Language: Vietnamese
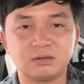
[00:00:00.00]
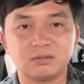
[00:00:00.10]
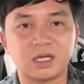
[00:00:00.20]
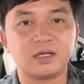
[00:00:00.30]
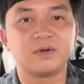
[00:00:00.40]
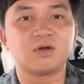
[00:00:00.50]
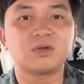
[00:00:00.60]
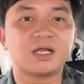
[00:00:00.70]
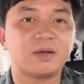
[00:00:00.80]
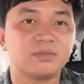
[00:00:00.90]
tại vì chúng
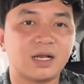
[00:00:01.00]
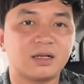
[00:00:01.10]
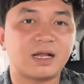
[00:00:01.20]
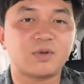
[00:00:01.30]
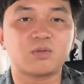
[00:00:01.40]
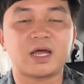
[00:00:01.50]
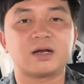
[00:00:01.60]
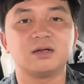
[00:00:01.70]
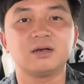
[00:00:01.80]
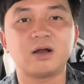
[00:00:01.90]
ta thêm 50 ngàn
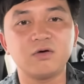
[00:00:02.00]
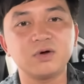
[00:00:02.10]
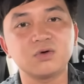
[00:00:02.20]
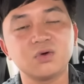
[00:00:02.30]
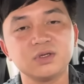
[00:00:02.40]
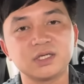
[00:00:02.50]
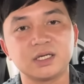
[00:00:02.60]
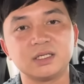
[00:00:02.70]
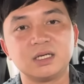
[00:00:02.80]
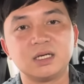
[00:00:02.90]
nữa đối với cô chú anh
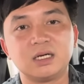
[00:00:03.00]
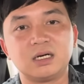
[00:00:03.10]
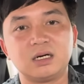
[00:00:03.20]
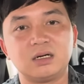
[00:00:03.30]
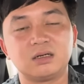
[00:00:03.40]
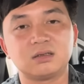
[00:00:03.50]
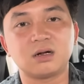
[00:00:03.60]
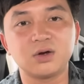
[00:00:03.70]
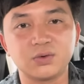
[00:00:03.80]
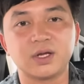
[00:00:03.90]
chị à,
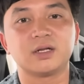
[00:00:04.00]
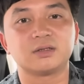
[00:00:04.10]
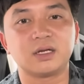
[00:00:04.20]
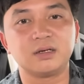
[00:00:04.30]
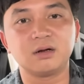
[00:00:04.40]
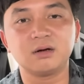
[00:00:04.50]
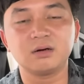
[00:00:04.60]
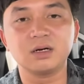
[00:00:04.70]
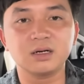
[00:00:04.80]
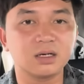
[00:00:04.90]
có điều kiện thì nó
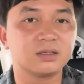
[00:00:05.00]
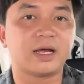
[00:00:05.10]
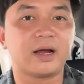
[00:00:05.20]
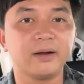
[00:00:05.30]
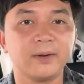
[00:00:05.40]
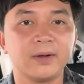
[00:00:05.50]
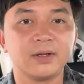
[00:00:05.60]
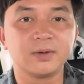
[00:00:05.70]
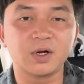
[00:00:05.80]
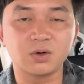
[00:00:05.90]
rất là đơn giản
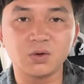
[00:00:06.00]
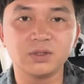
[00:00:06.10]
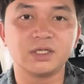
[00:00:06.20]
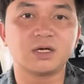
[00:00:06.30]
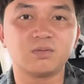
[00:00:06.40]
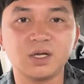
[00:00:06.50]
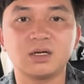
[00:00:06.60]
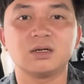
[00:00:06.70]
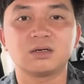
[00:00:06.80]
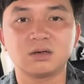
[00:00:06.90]
nhưng mà cô chú anh chị công
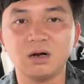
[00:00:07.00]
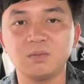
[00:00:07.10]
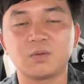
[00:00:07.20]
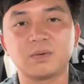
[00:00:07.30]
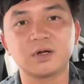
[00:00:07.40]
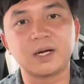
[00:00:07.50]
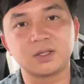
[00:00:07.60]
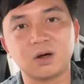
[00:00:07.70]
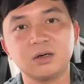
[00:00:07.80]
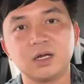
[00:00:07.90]
nhân đó là một, một cái bài
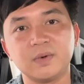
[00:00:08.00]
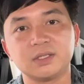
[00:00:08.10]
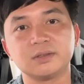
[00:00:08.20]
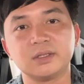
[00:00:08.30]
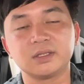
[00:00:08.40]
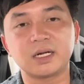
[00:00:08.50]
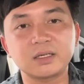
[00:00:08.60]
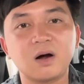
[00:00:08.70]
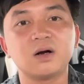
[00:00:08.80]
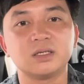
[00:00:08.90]
toán để mình đắn
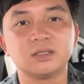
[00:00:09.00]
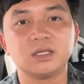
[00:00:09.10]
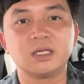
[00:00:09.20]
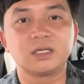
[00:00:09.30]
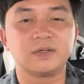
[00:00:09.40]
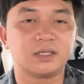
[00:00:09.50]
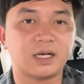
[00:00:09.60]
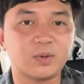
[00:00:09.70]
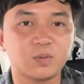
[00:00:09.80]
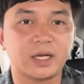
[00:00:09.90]
đo nữa tại mình
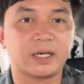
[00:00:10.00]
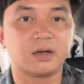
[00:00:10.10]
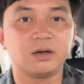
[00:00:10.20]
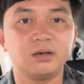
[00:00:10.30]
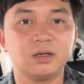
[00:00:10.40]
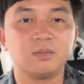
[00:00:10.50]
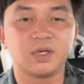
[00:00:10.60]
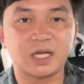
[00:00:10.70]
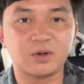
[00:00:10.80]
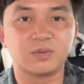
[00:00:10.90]
50 ngàn đó
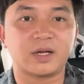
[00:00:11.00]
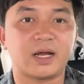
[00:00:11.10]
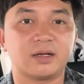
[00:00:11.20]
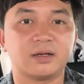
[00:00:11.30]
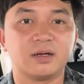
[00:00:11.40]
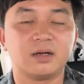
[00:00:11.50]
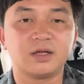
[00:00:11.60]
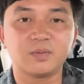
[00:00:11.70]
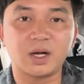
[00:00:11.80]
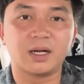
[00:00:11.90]
mình thay chục ngàn
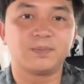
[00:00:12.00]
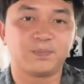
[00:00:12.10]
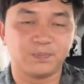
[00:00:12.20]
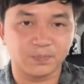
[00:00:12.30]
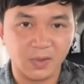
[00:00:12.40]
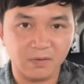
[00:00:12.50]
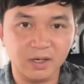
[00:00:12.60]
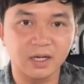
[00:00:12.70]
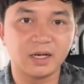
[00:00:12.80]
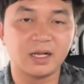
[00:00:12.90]
nhưng mà cái
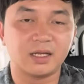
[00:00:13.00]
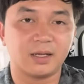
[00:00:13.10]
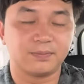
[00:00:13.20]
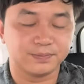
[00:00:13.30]
vấn đề ở đây là gì